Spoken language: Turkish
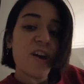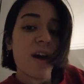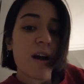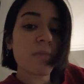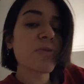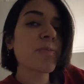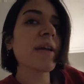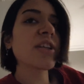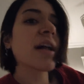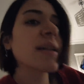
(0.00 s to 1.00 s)
ve
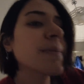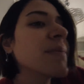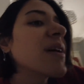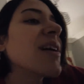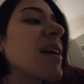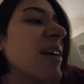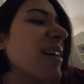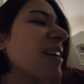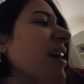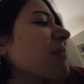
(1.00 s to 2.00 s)
65 aldım.
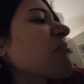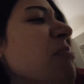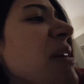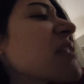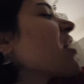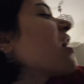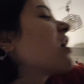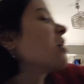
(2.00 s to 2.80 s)
E, ee, 65 ne ya?